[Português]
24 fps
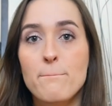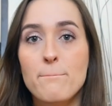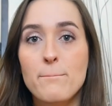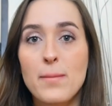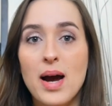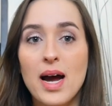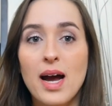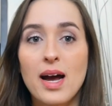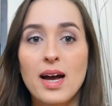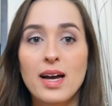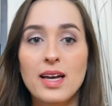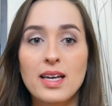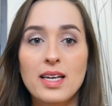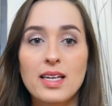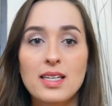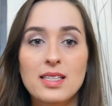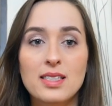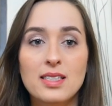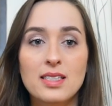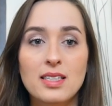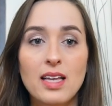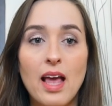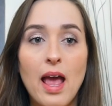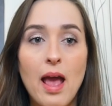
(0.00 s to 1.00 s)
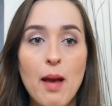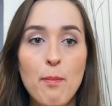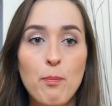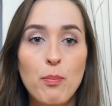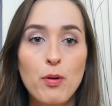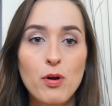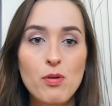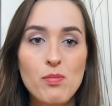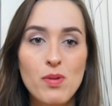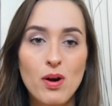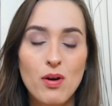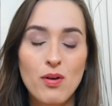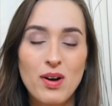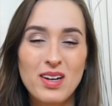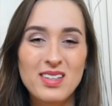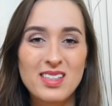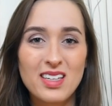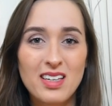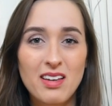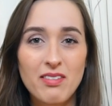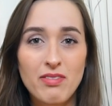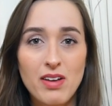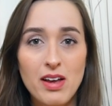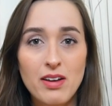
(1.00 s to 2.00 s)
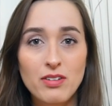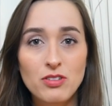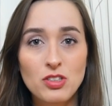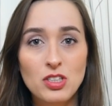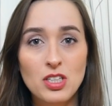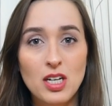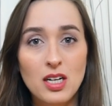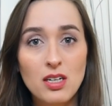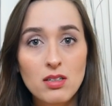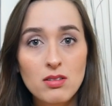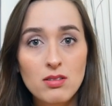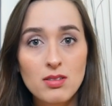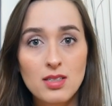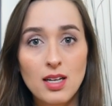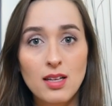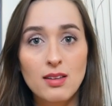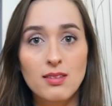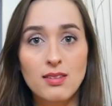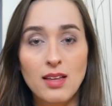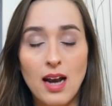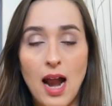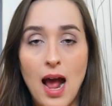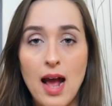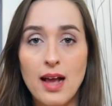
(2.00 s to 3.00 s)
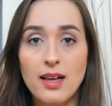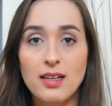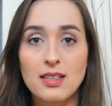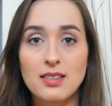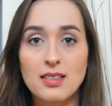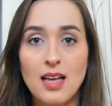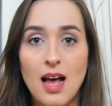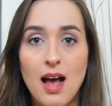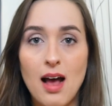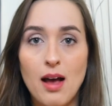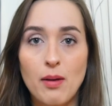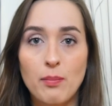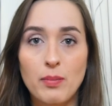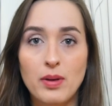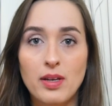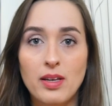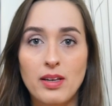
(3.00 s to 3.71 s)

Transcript: mas é por uma coisa que veio de anos atrás, sabe?